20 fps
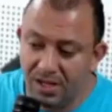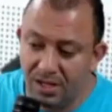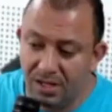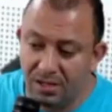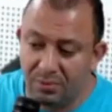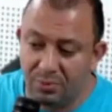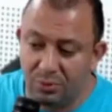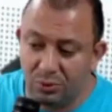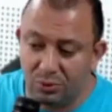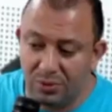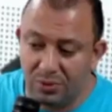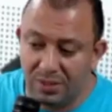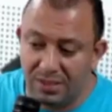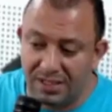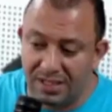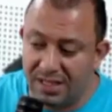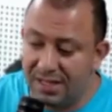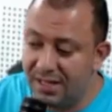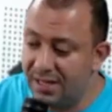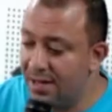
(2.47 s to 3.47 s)
البطوله
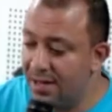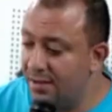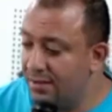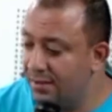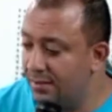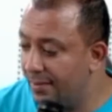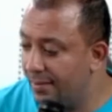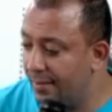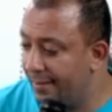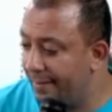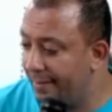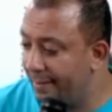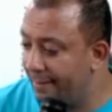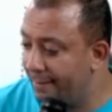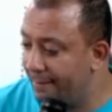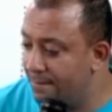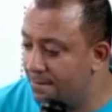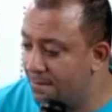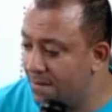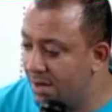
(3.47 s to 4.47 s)
ديالنا
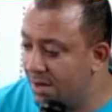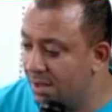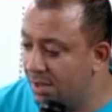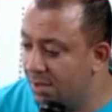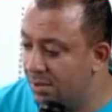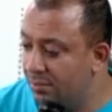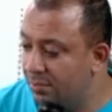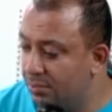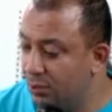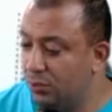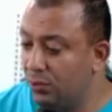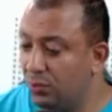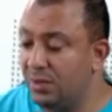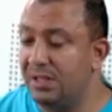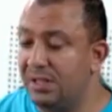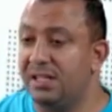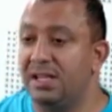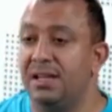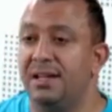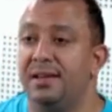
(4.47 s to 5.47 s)

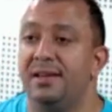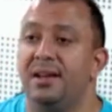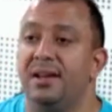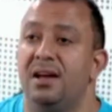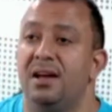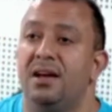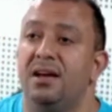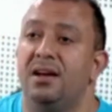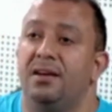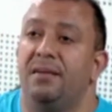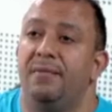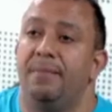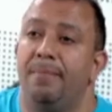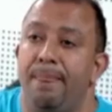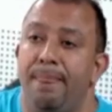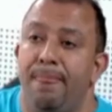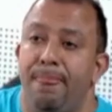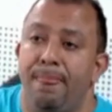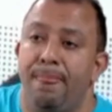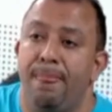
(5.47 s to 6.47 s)
البطوله ديالنا
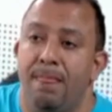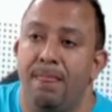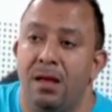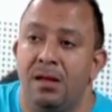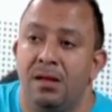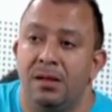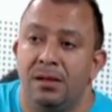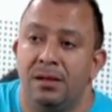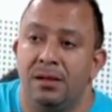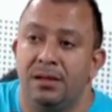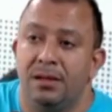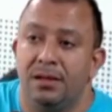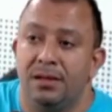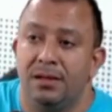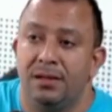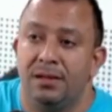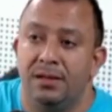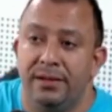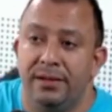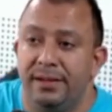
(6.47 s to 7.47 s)

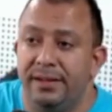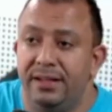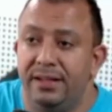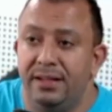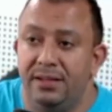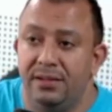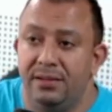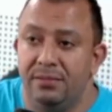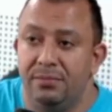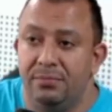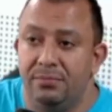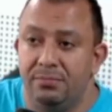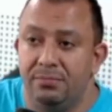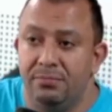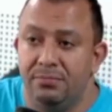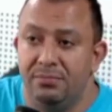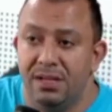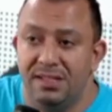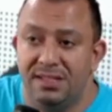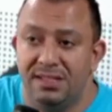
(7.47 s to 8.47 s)
آه، اللي
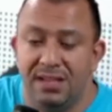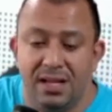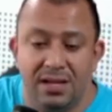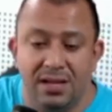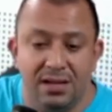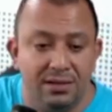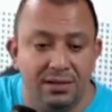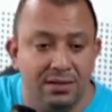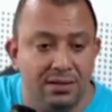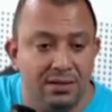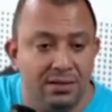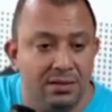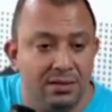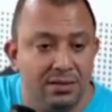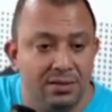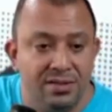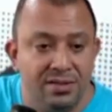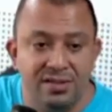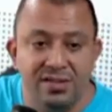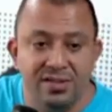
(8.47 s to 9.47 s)
مازال
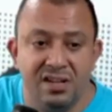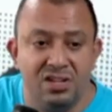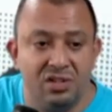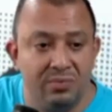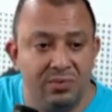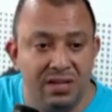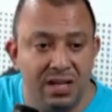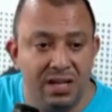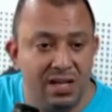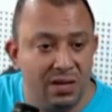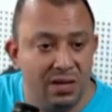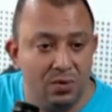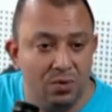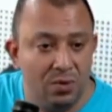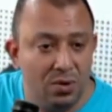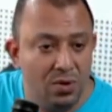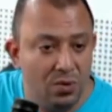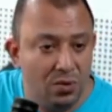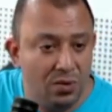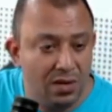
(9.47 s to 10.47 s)
النجم ديالها
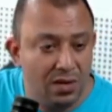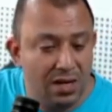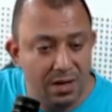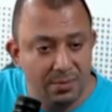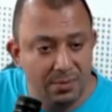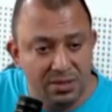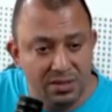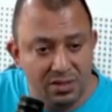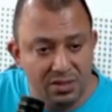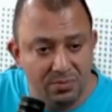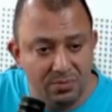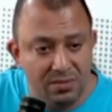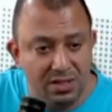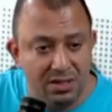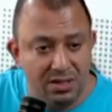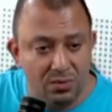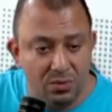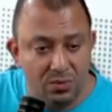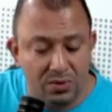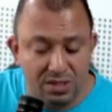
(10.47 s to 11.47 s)
هو الحكام النجم
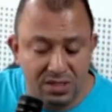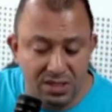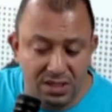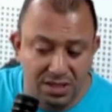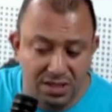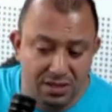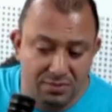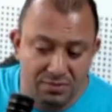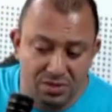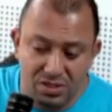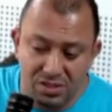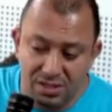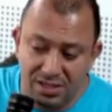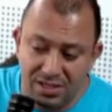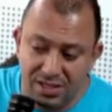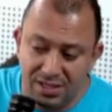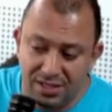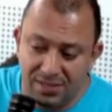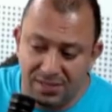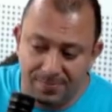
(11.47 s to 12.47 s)
ديالها هو التحكيم
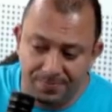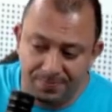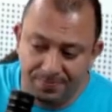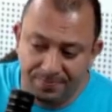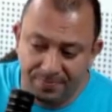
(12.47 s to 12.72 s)
شنا